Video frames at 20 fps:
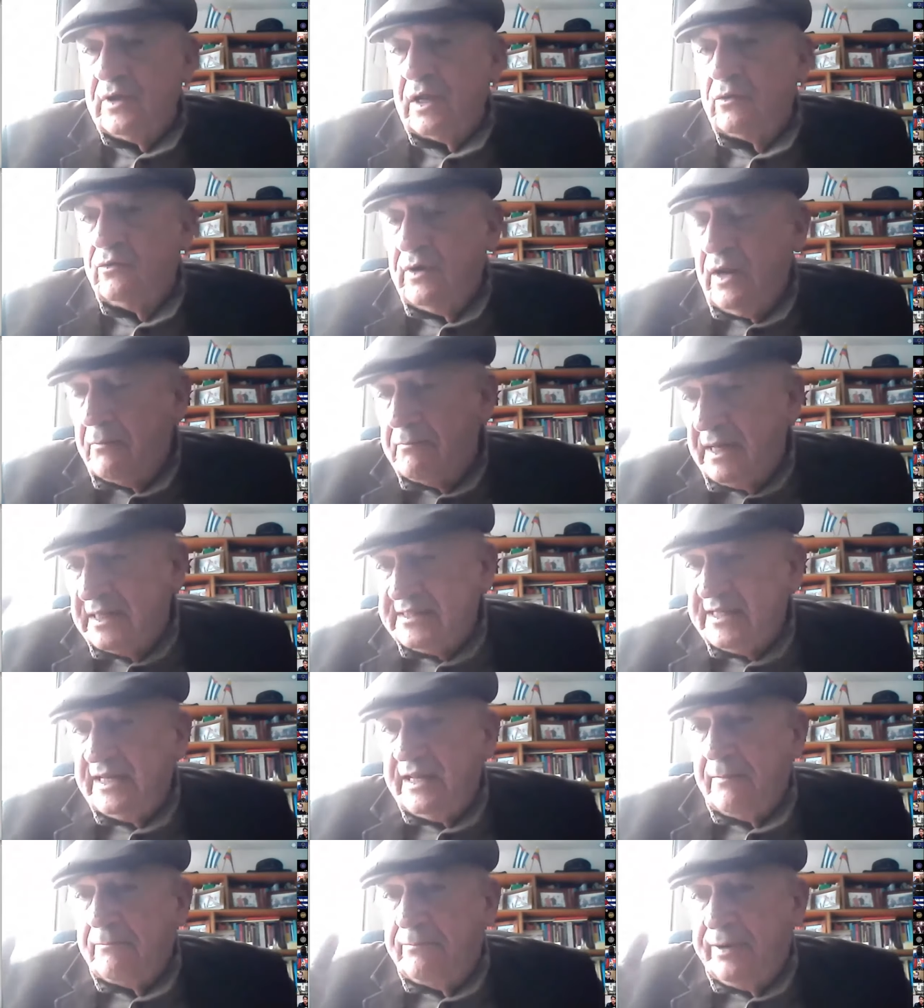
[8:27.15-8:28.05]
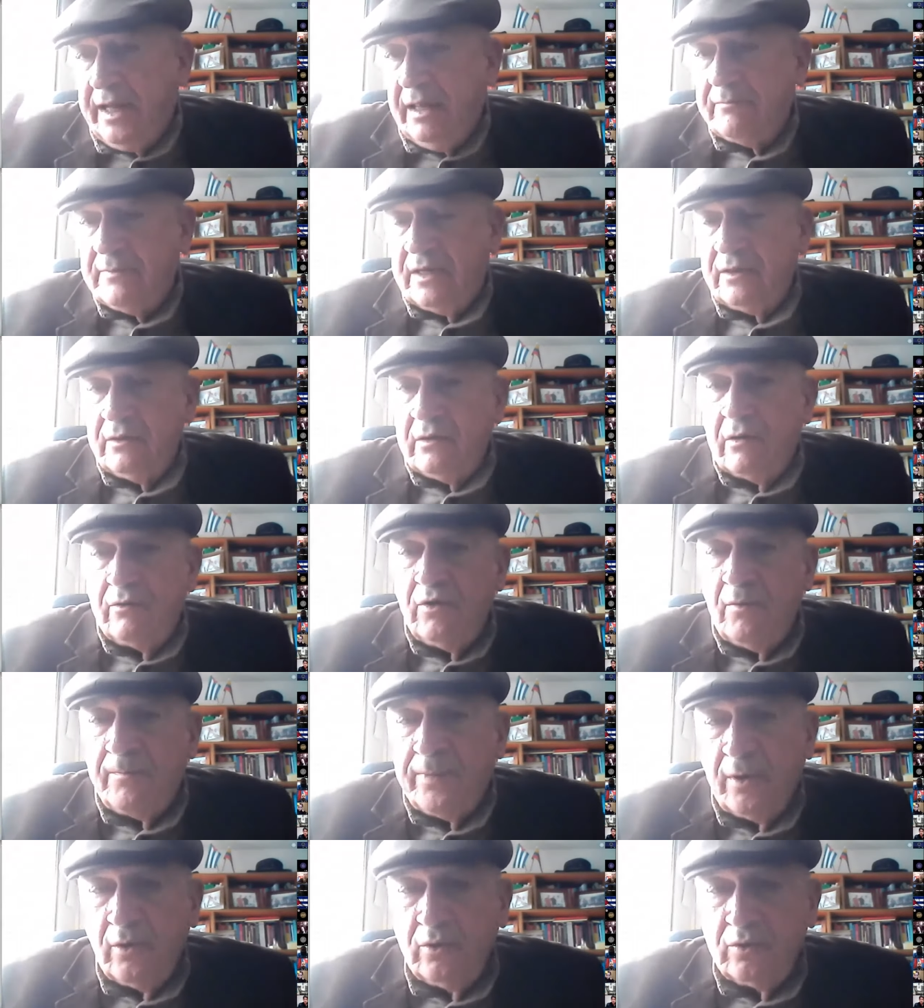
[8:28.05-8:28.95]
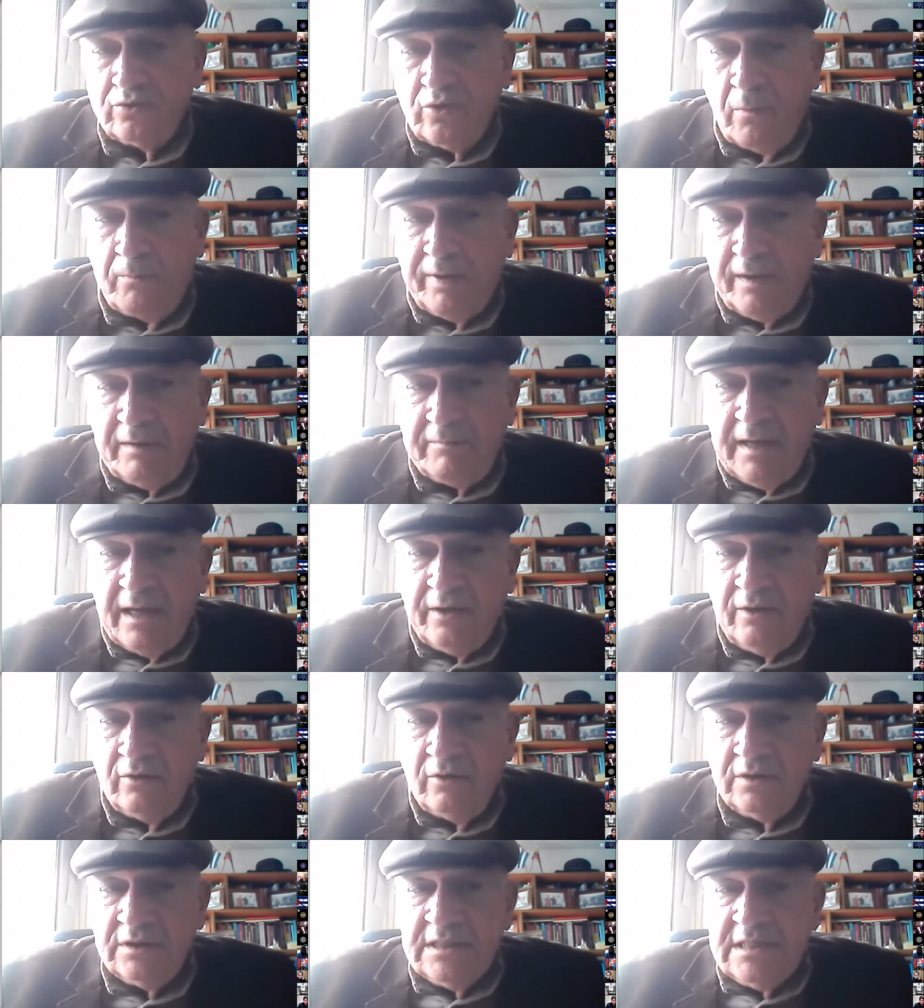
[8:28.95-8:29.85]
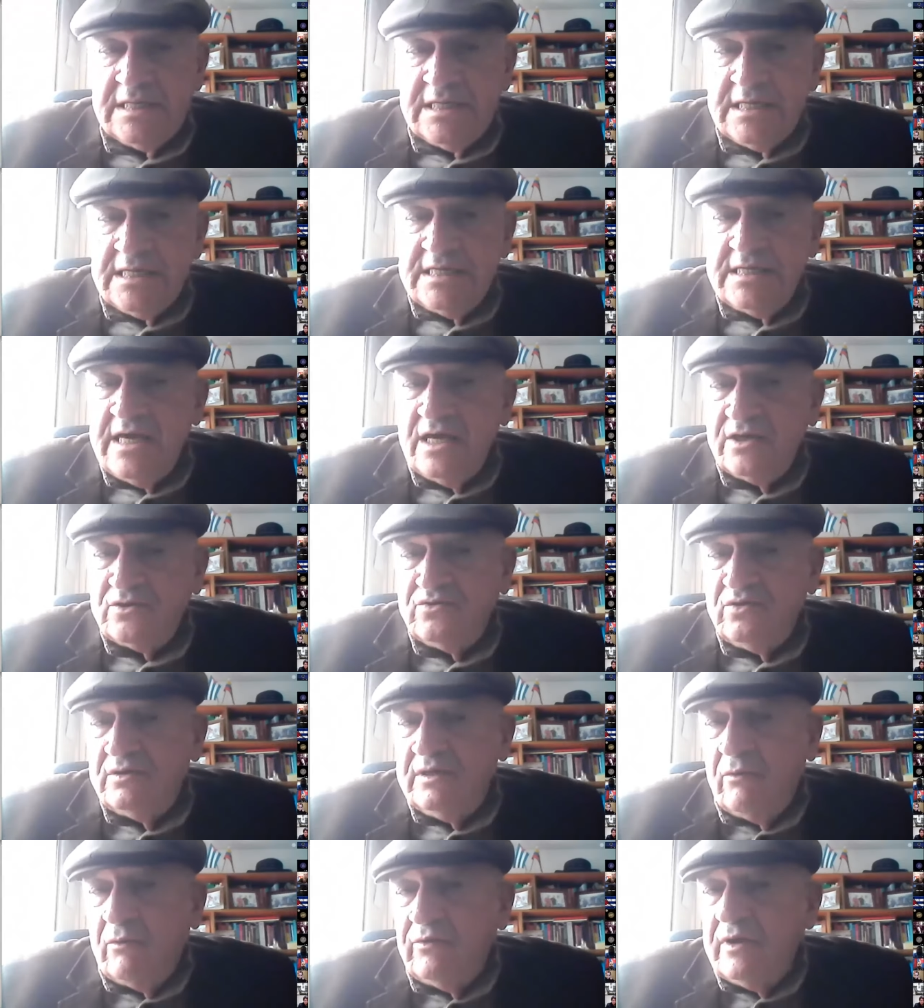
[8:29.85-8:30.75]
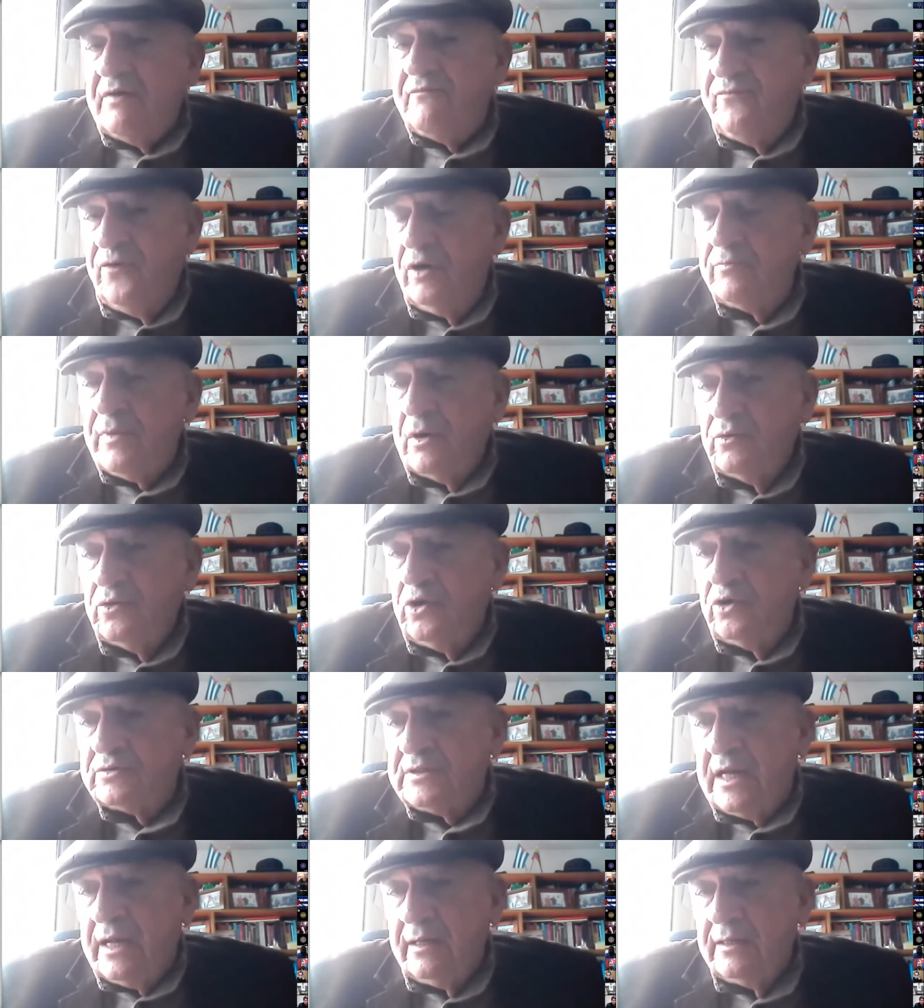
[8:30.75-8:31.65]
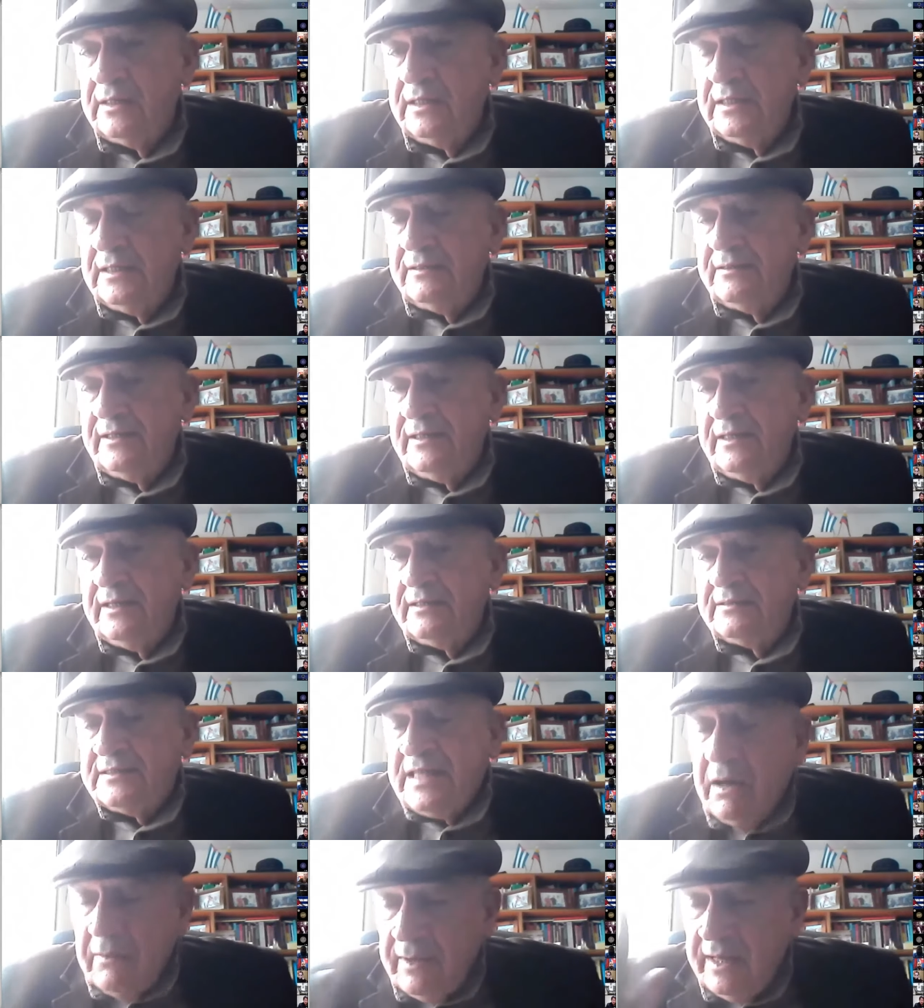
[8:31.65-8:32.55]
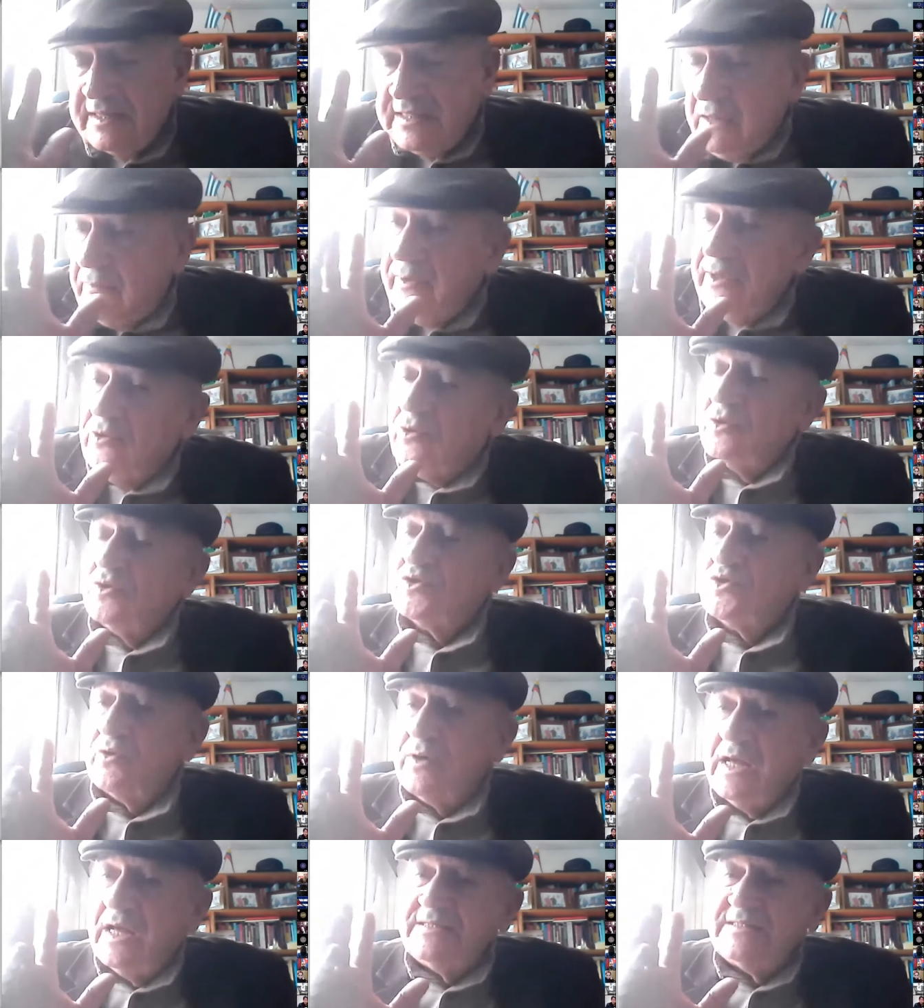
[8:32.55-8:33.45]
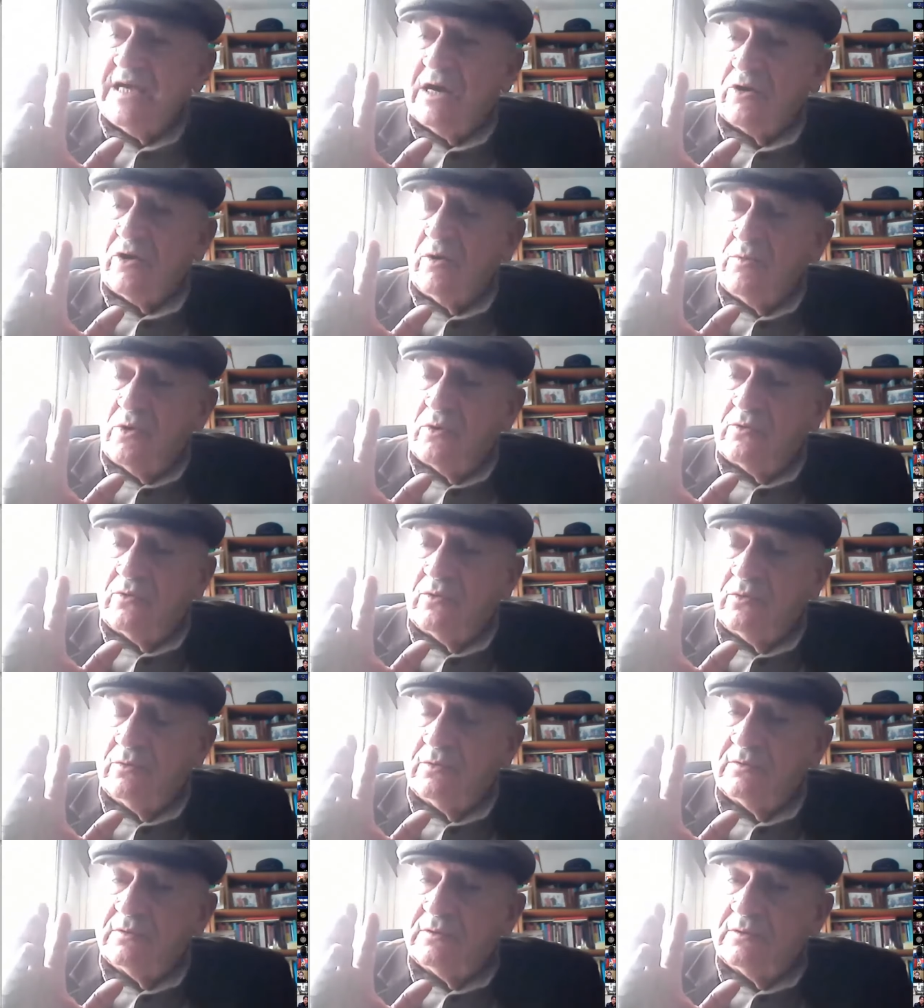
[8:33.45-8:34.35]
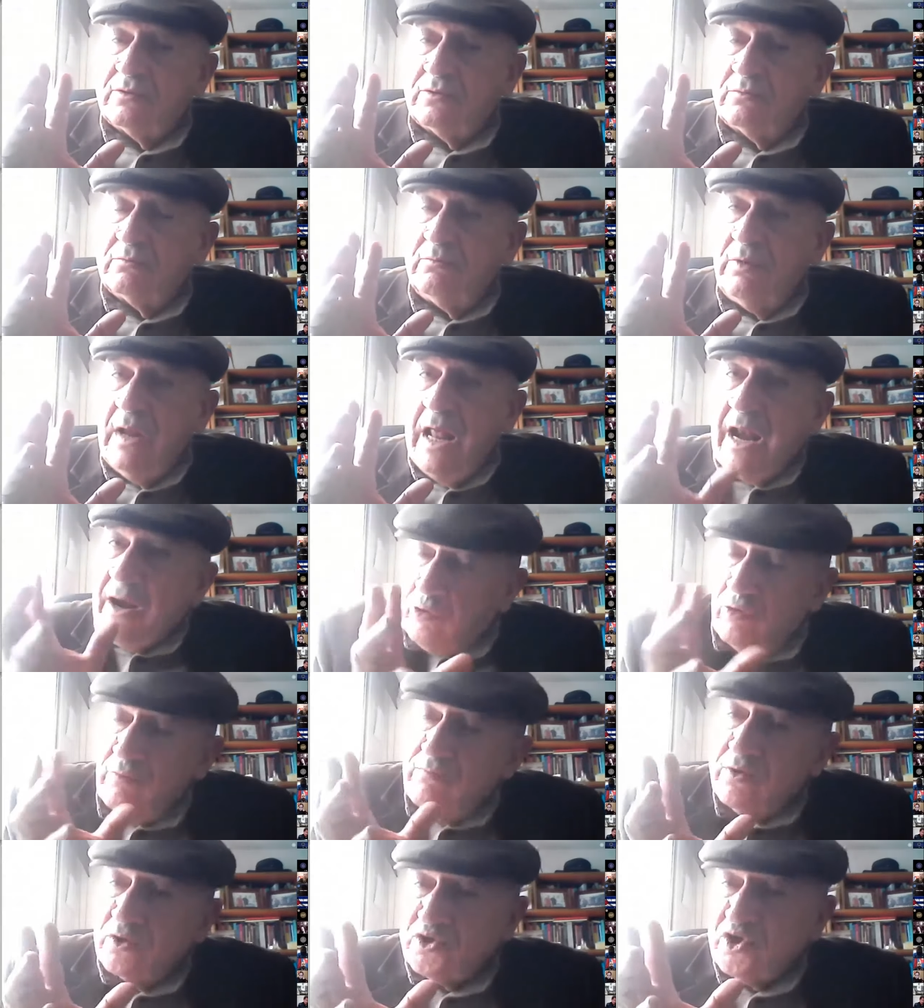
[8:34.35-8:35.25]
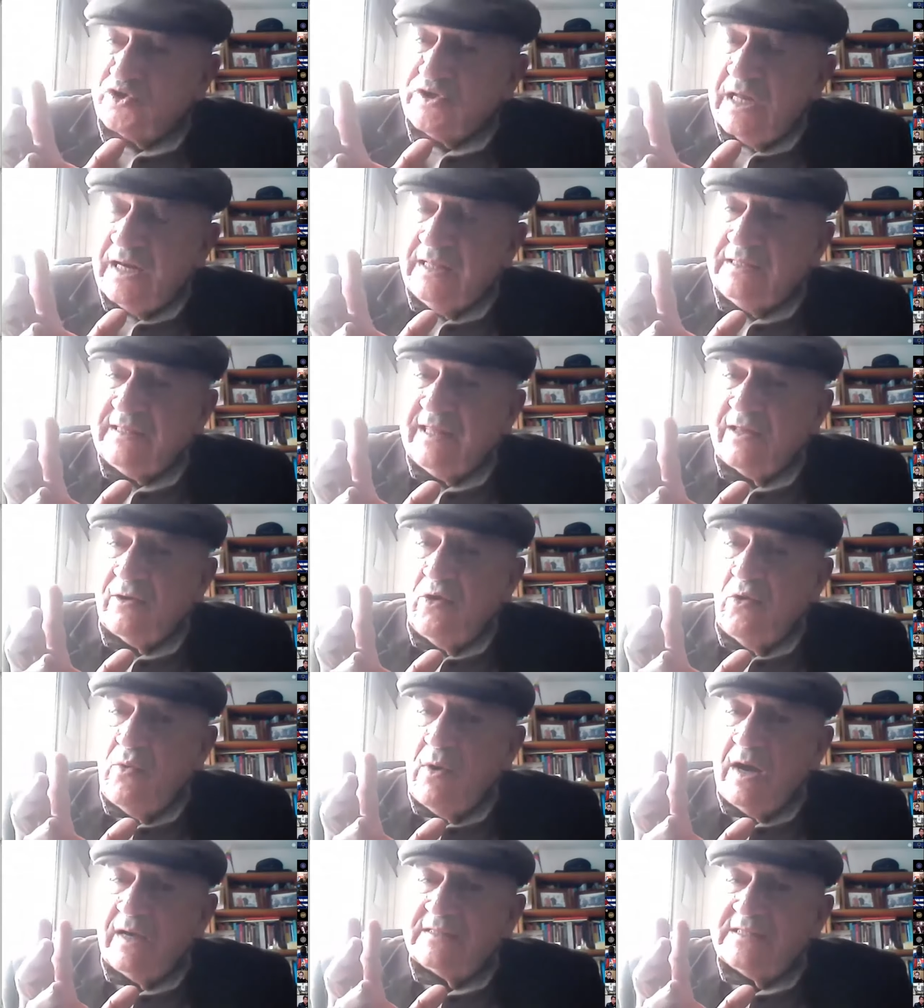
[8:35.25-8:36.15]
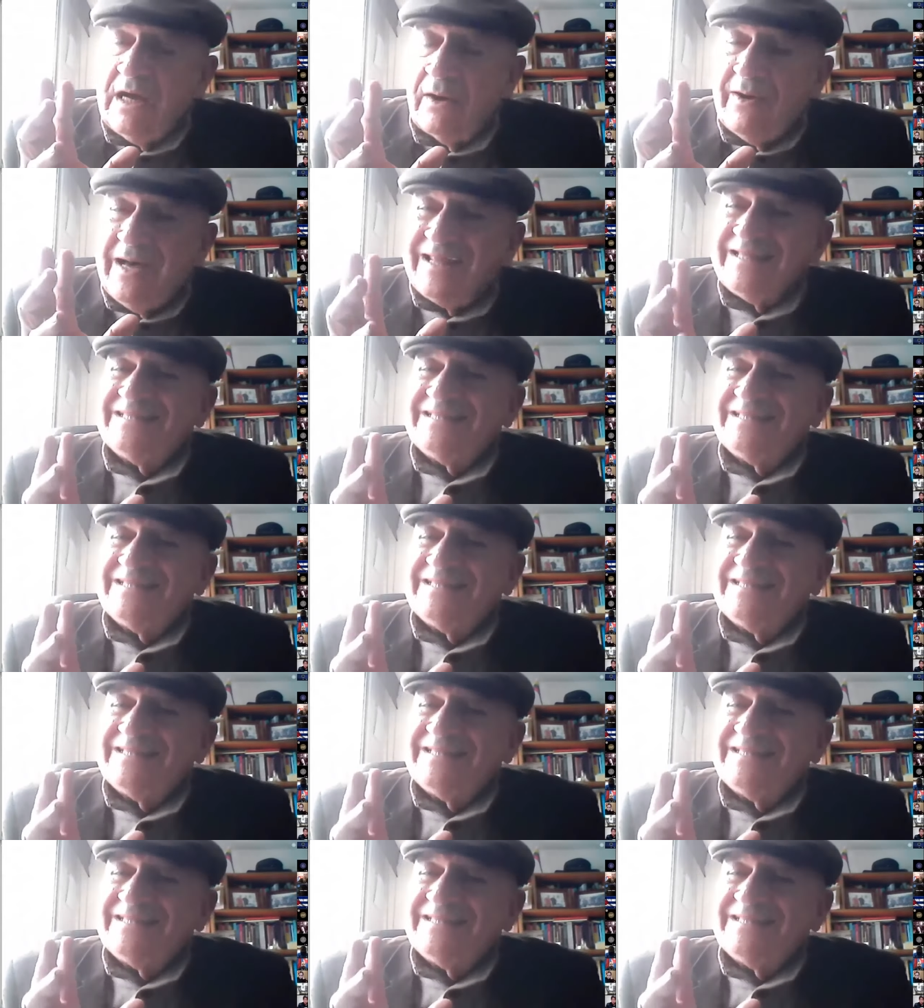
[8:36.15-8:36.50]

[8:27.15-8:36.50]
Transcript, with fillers: de algunas materias primas, de algunos productos primarios, y eso de una forma u otra eh, estaba en consonancia como el rumbo socialista de Cuba estaba